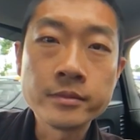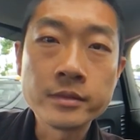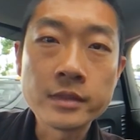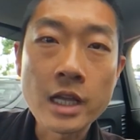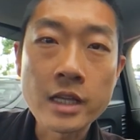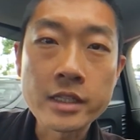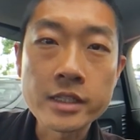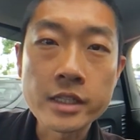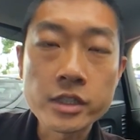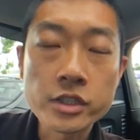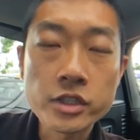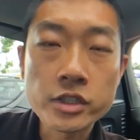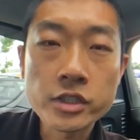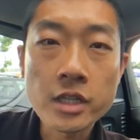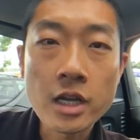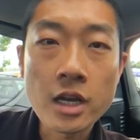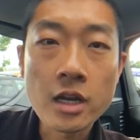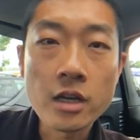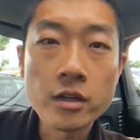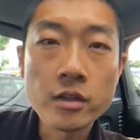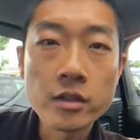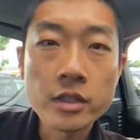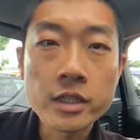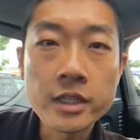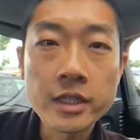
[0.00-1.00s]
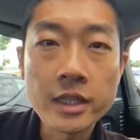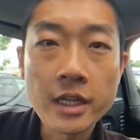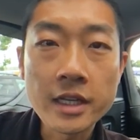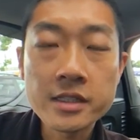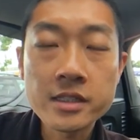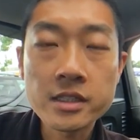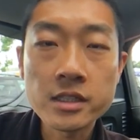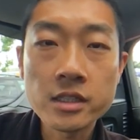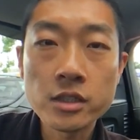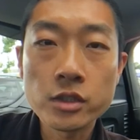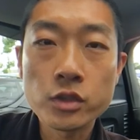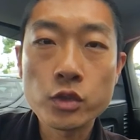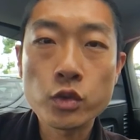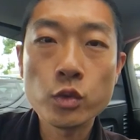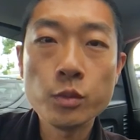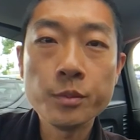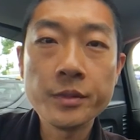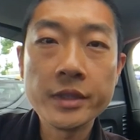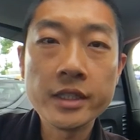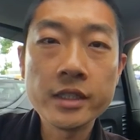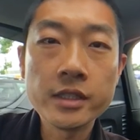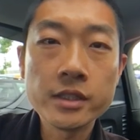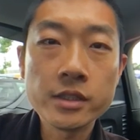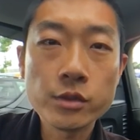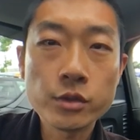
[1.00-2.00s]
大家知道克莱斯勒出
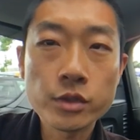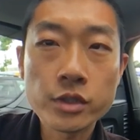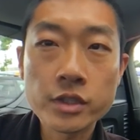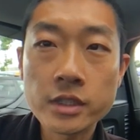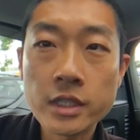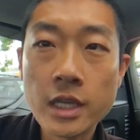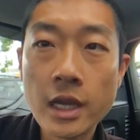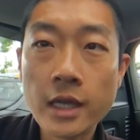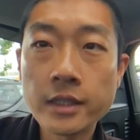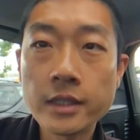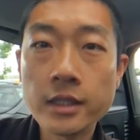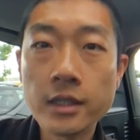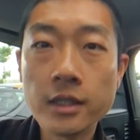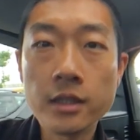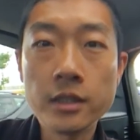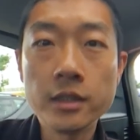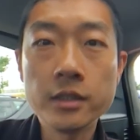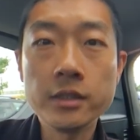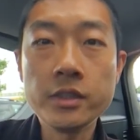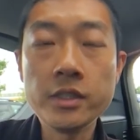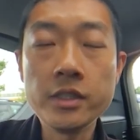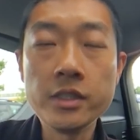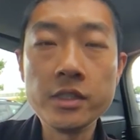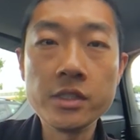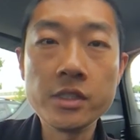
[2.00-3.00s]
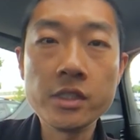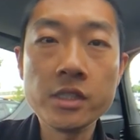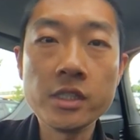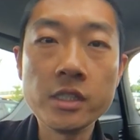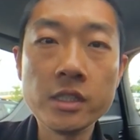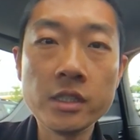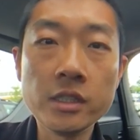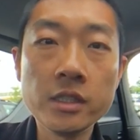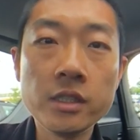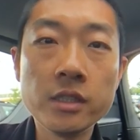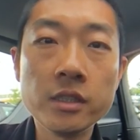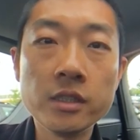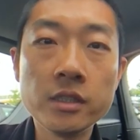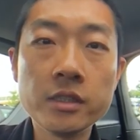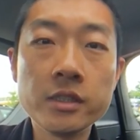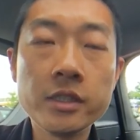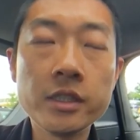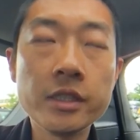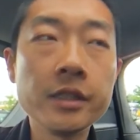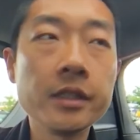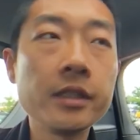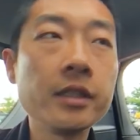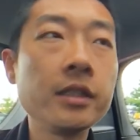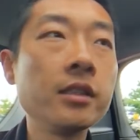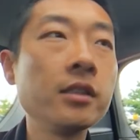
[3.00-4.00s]
名的就是它的引擎和
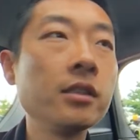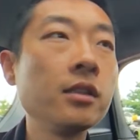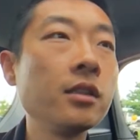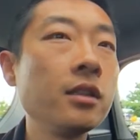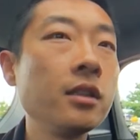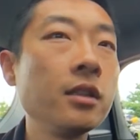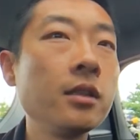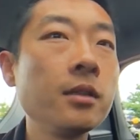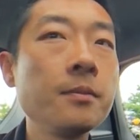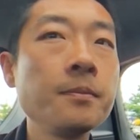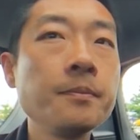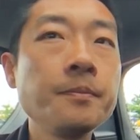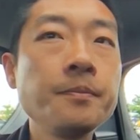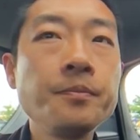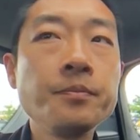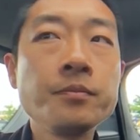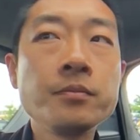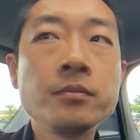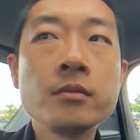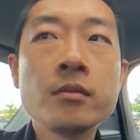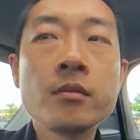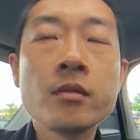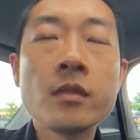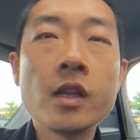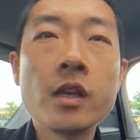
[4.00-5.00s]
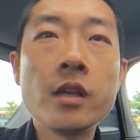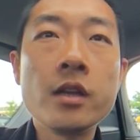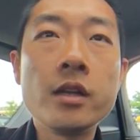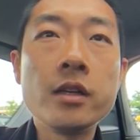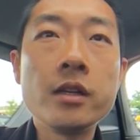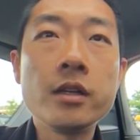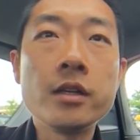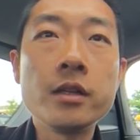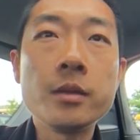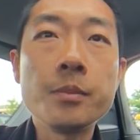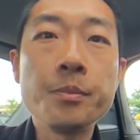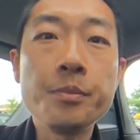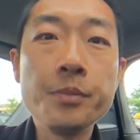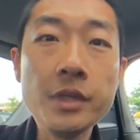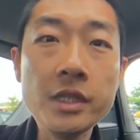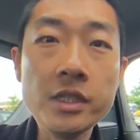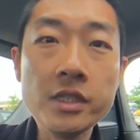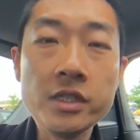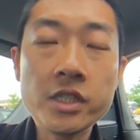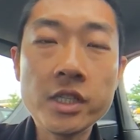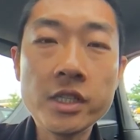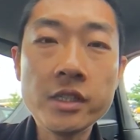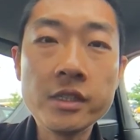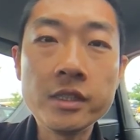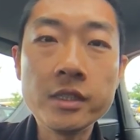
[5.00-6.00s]
这个避
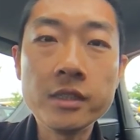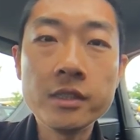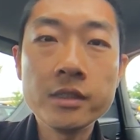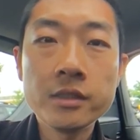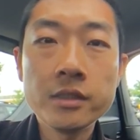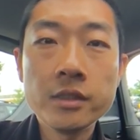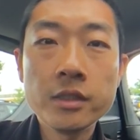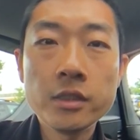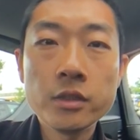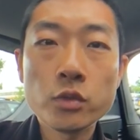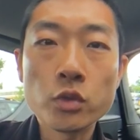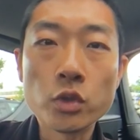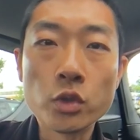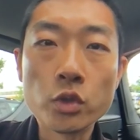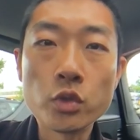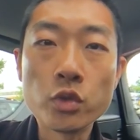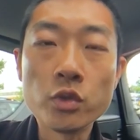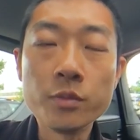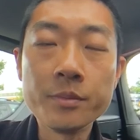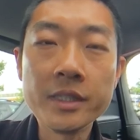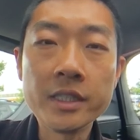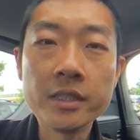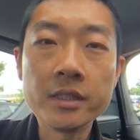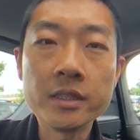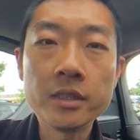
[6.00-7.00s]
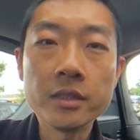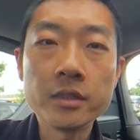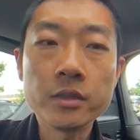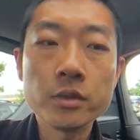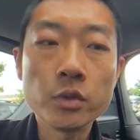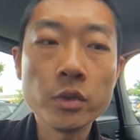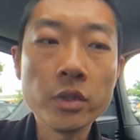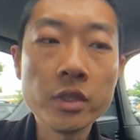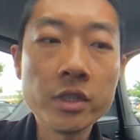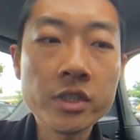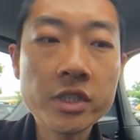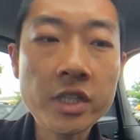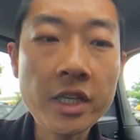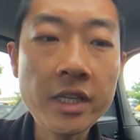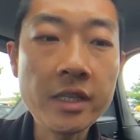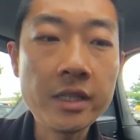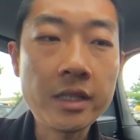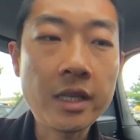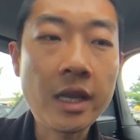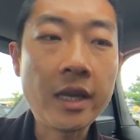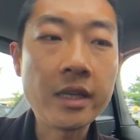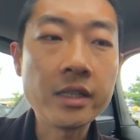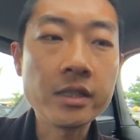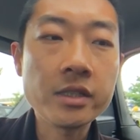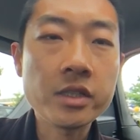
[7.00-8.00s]
震最出名的，所以这一
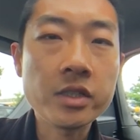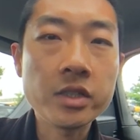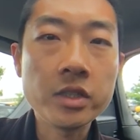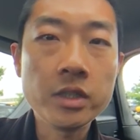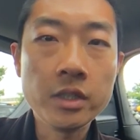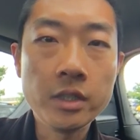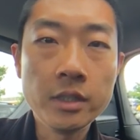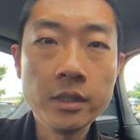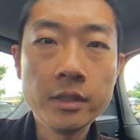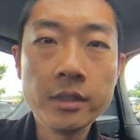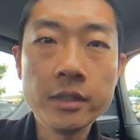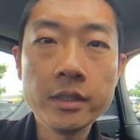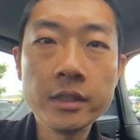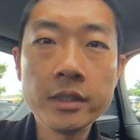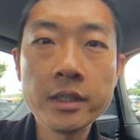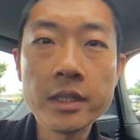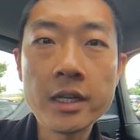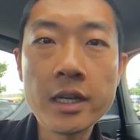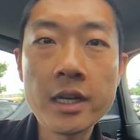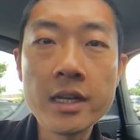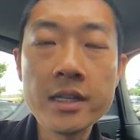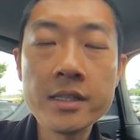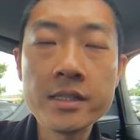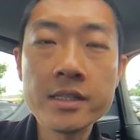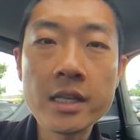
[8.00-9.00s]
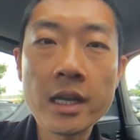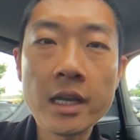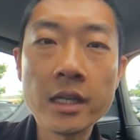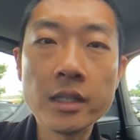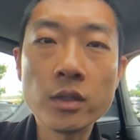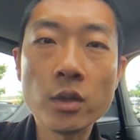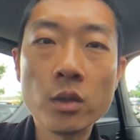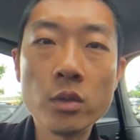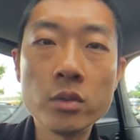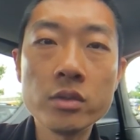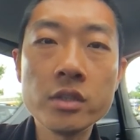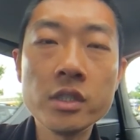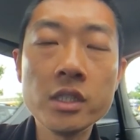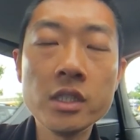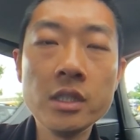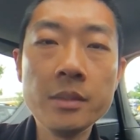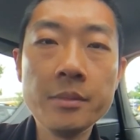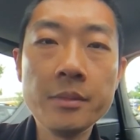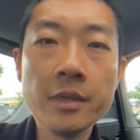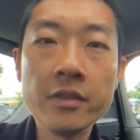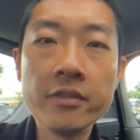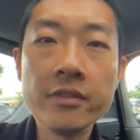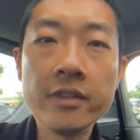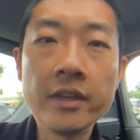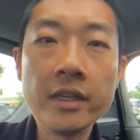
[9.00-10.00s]
台车应该在同级里
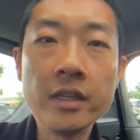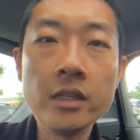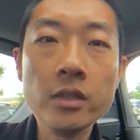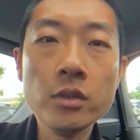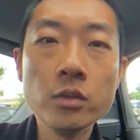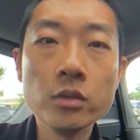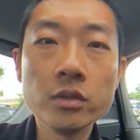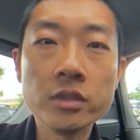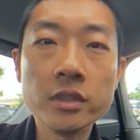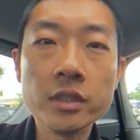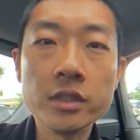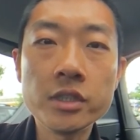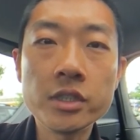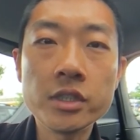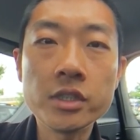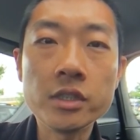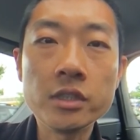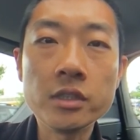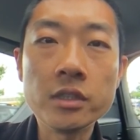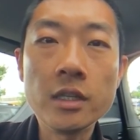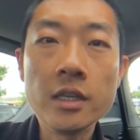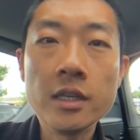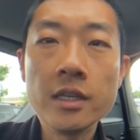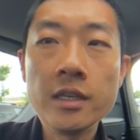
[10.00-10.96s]
面唯一用的是